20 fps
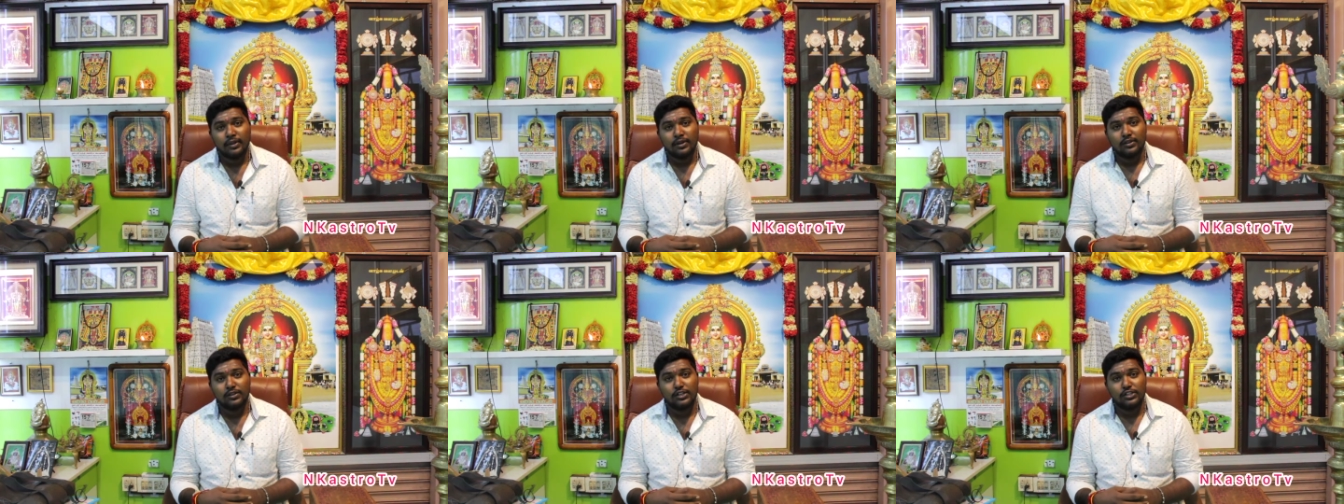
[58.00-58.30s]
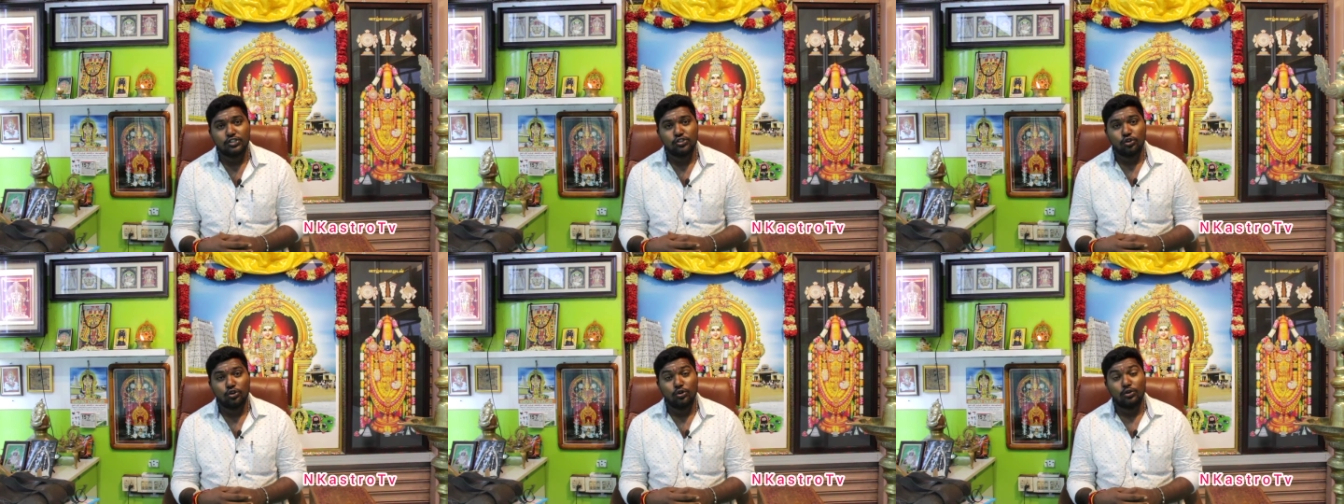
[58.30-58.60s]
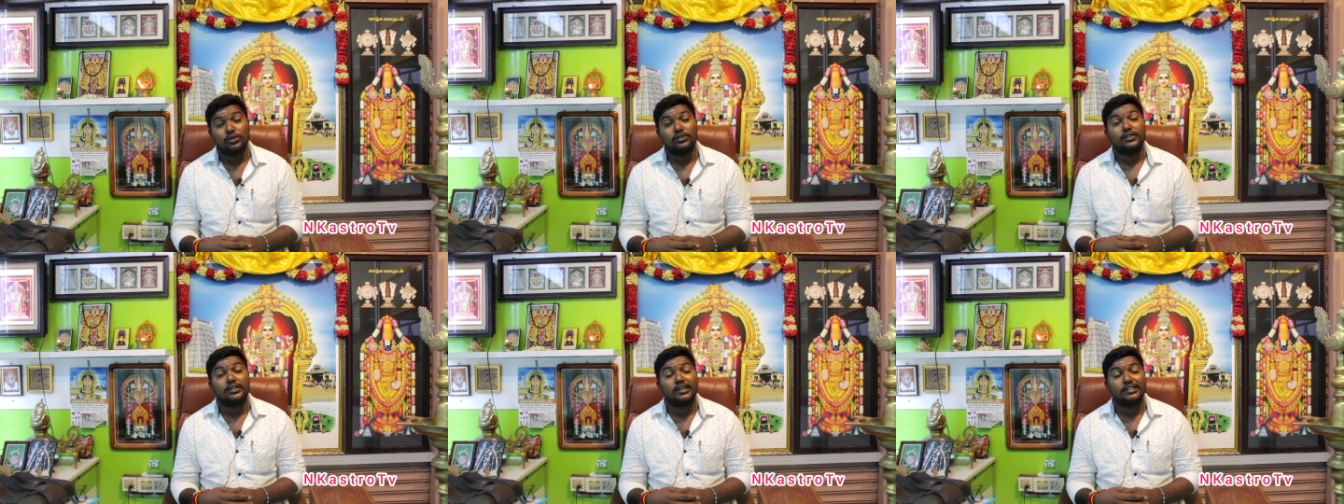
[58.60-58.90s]

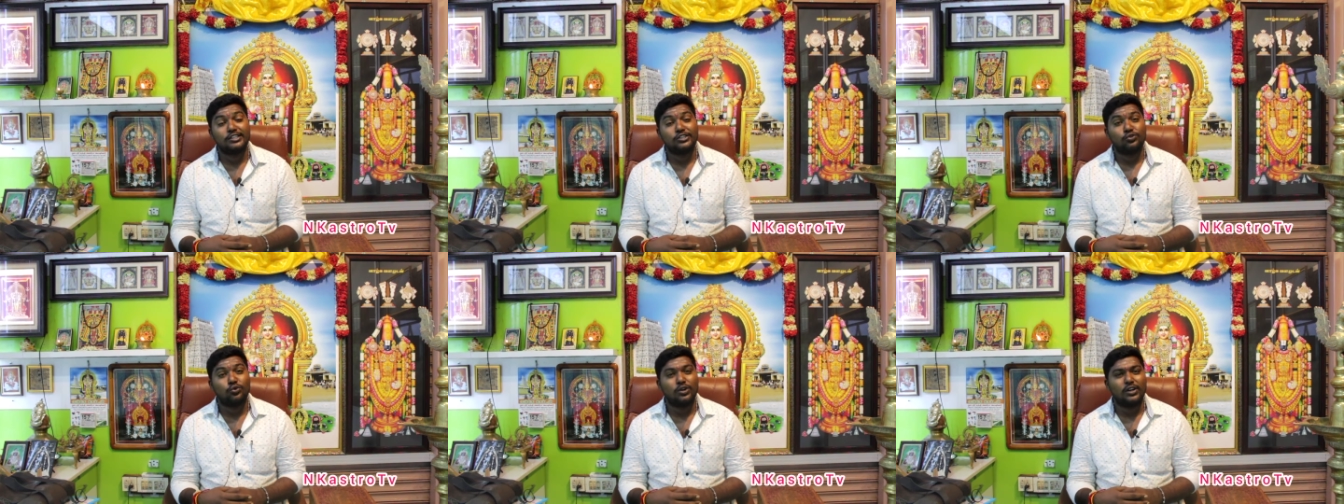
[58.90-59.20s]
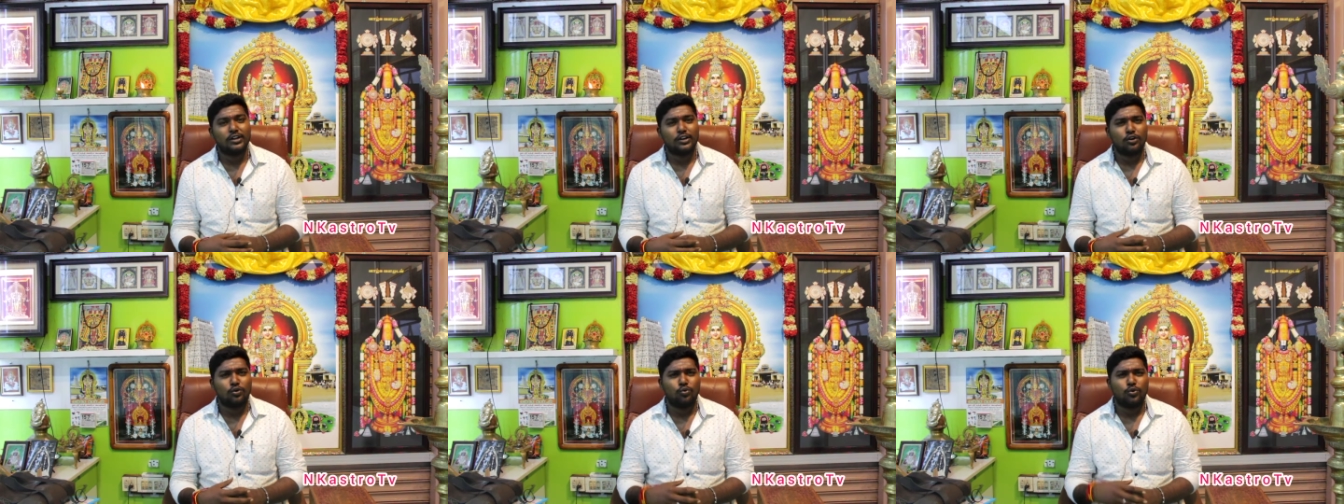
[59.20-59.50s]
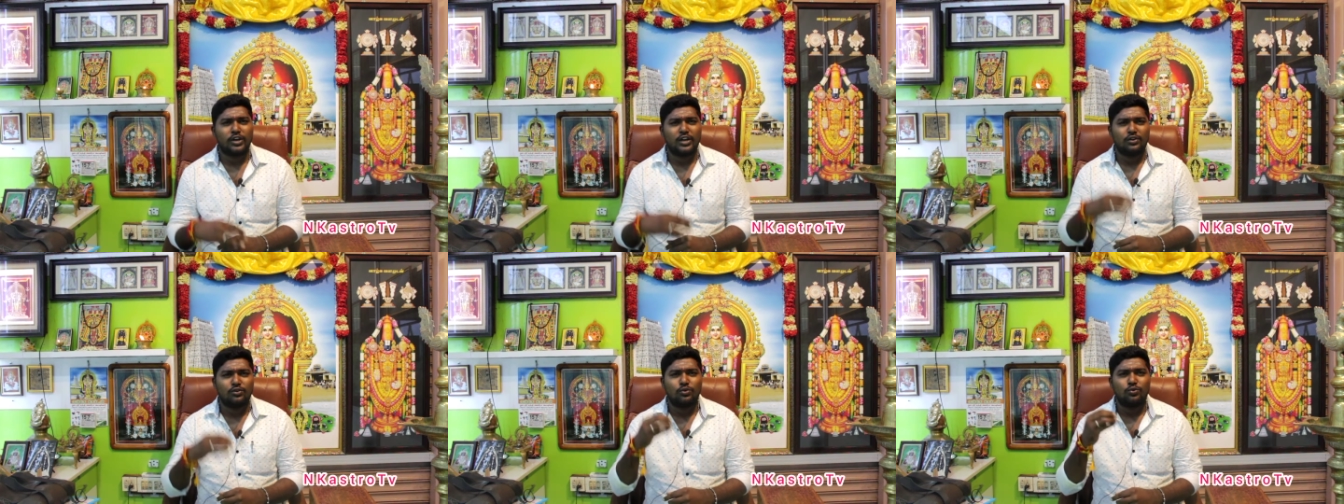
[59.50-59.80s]
திருச்செந்தூர் திருச்செந்தூரில்
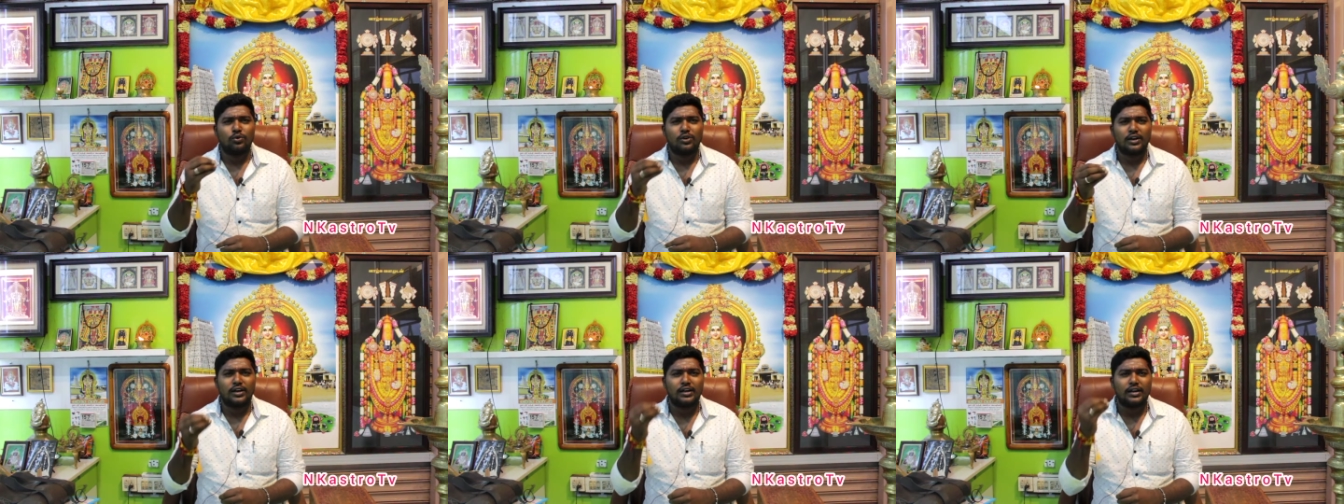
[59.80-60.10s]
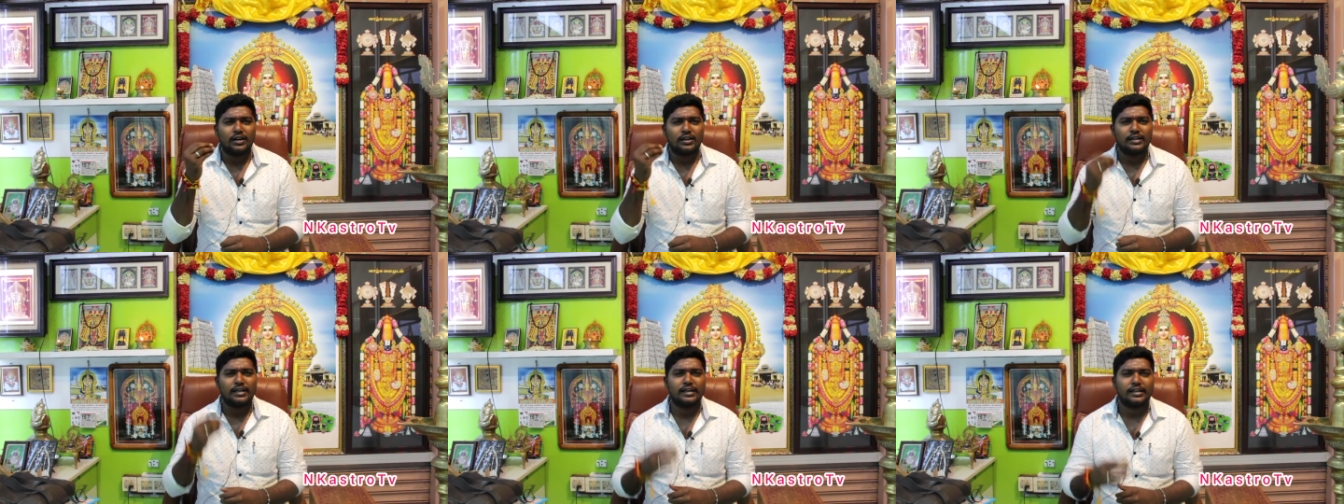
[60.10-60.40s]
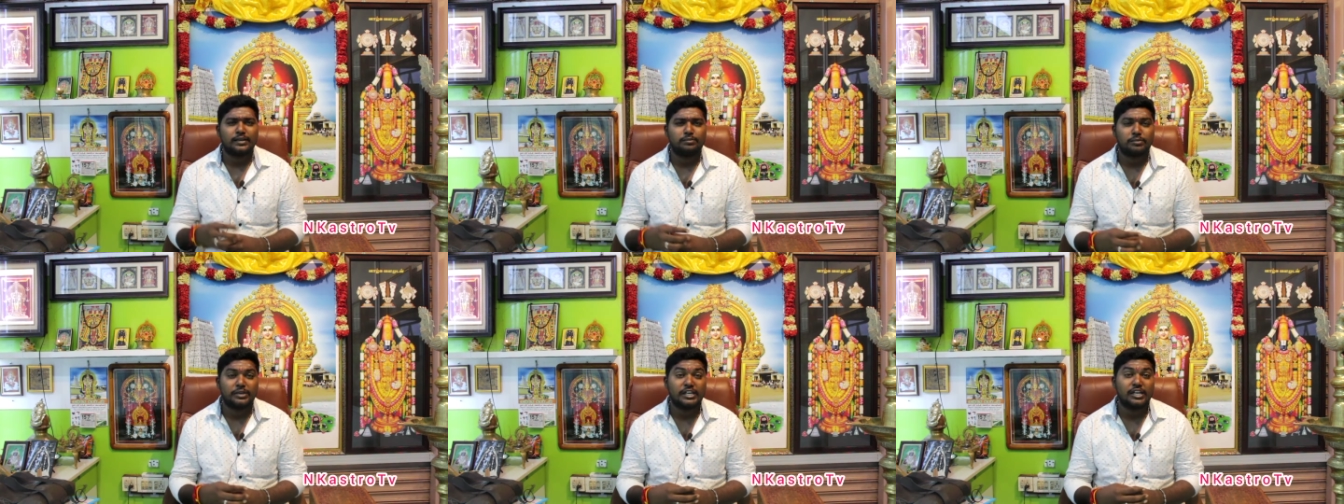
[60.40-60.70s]
இருக்கக்கூடிய ஒவ்வொரு இடங்களுக்கு
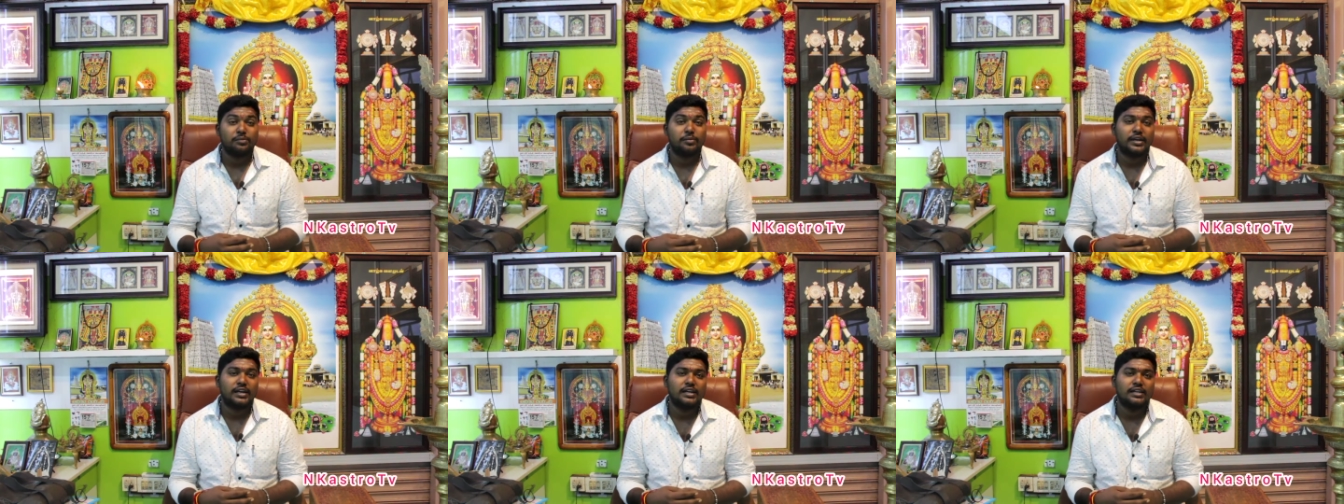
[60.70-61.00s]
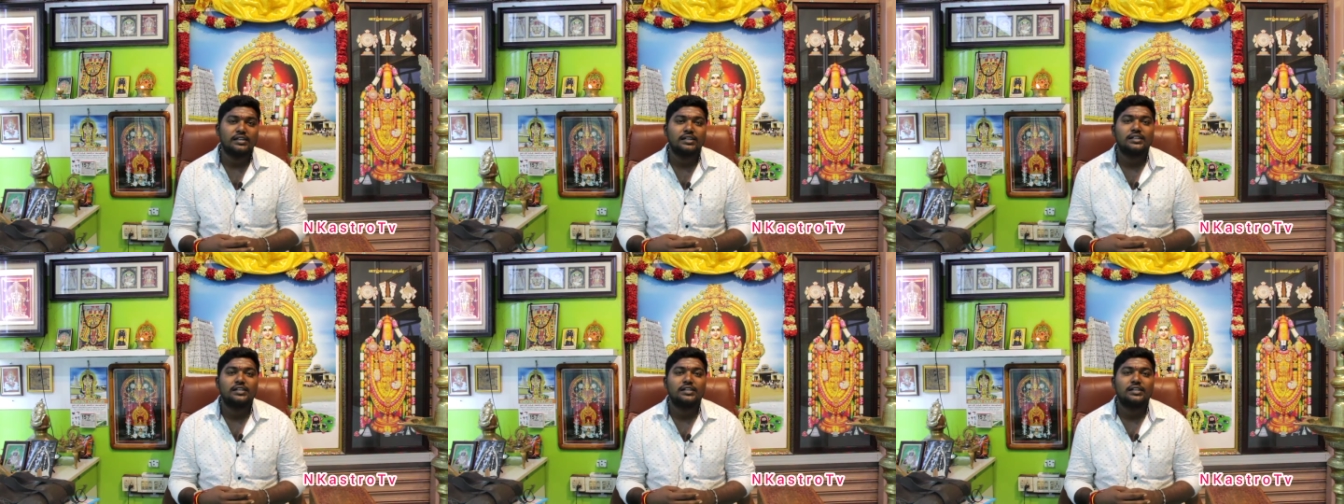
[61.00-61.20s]
என்ன மகிமைகள்